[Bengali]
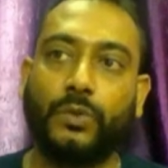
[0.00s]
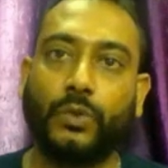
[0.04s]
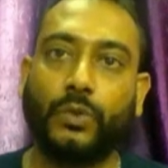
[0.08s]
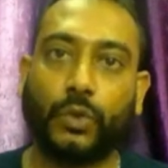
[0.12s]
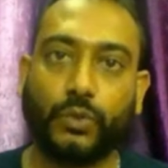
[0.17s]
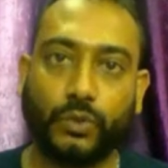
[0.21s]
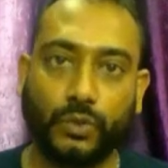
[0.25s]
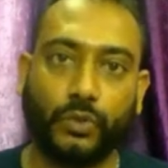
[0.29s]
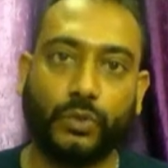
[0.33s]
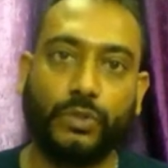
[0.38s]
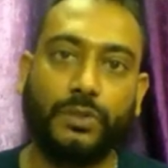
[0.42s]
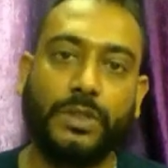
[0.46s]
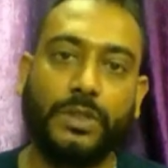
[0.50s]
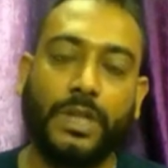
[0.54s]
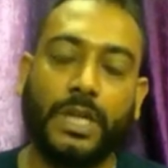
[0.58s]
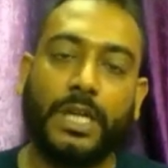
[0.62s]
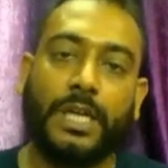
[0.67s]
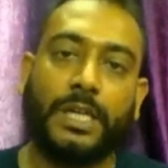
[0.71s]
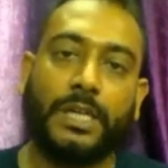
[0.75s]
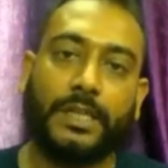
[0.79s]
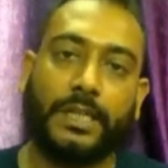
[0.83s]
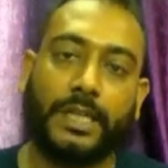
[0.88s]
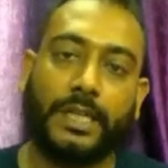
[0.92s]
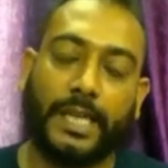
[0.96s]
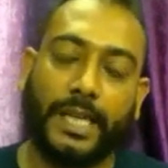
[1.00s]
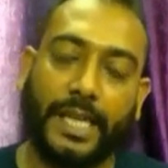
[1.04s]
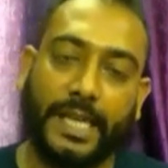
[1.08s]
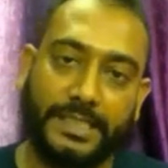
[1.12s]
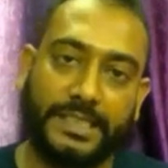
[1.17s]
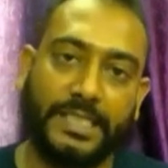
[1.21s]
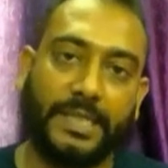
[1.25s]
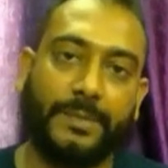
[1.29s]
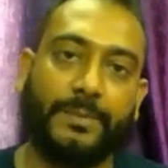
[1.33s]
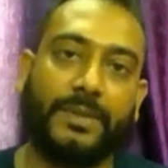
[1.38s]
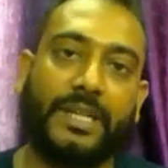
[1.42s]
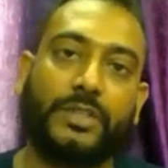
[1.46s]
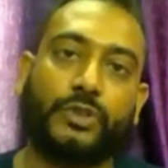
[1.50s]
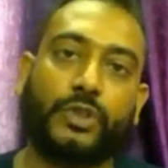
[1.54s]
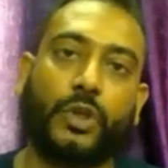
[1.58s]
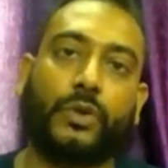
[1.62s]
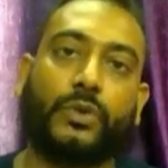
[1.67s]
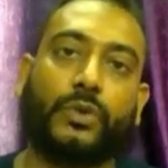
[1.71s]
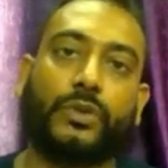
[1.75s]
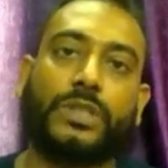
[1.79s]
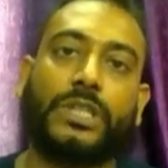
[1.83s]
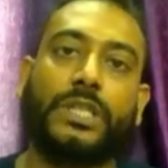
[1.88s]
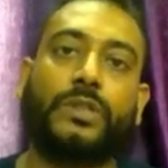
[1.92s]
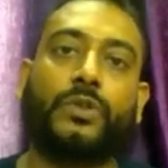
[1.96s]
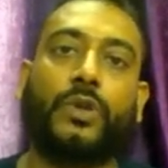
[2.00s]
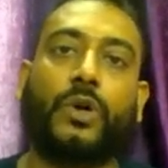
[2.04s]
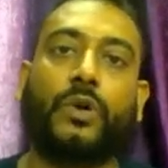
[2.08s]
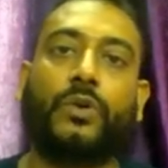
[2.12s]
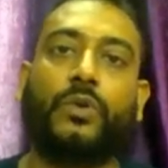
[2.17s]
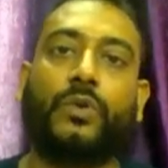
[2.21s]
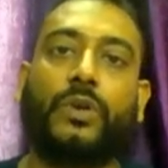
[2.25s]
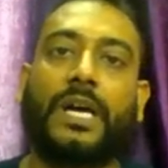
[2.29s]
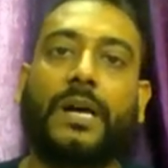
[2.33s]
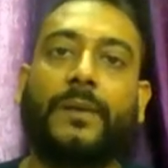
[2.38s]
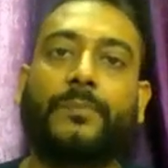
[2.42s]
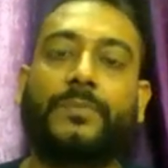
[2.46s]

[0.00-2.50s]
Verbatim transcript: নতুন এইচটিএমএল এর জগতে তখন